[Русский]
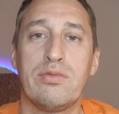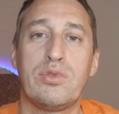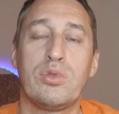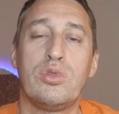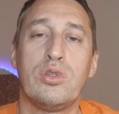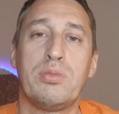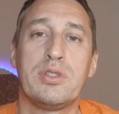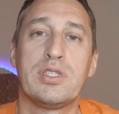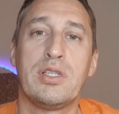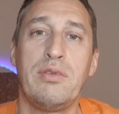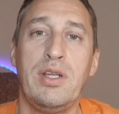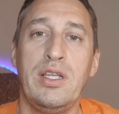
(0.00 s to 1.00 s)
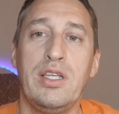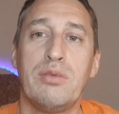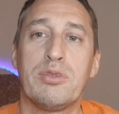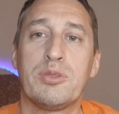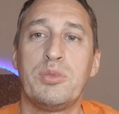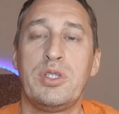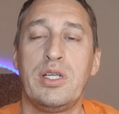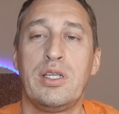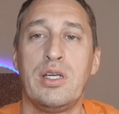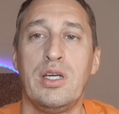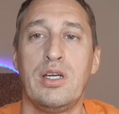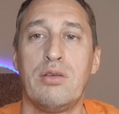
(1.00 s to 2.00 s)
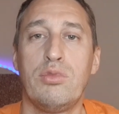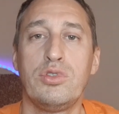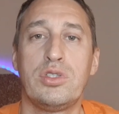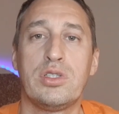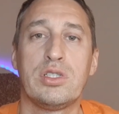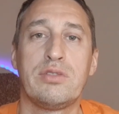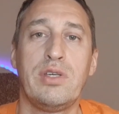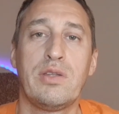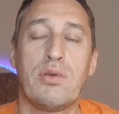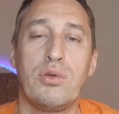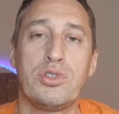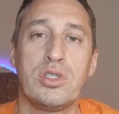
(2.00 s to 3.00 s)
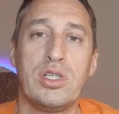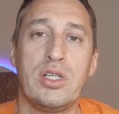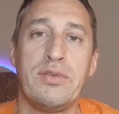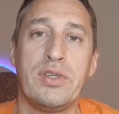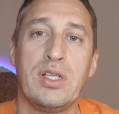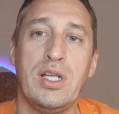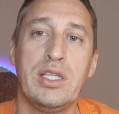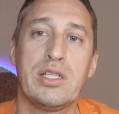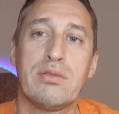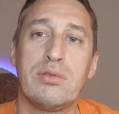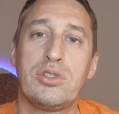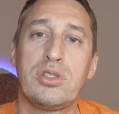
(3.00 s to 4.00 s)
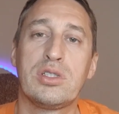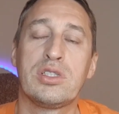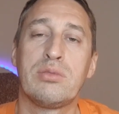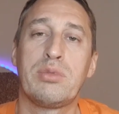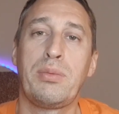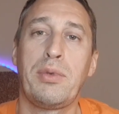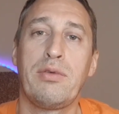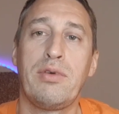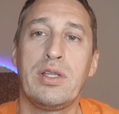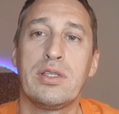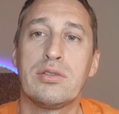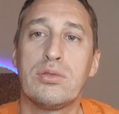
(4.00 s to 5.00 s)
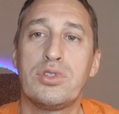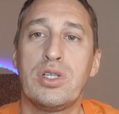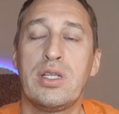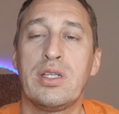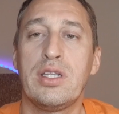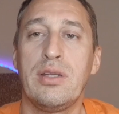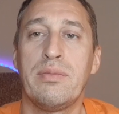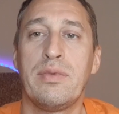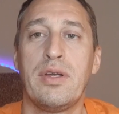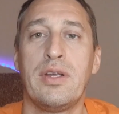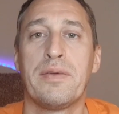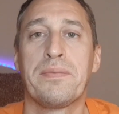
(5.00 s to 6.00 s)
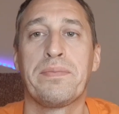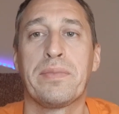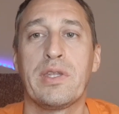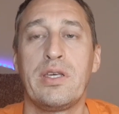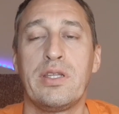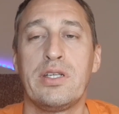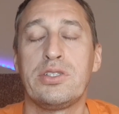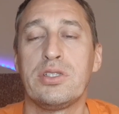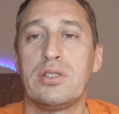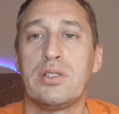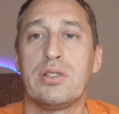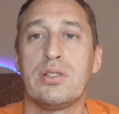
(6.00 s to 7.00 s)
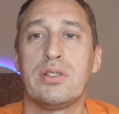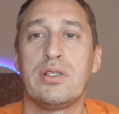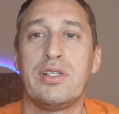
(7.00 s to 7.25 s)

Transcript: в другое представление и посмотреть, может где-то свет включен или вентилятор включился, например, в ванной случайно там и начал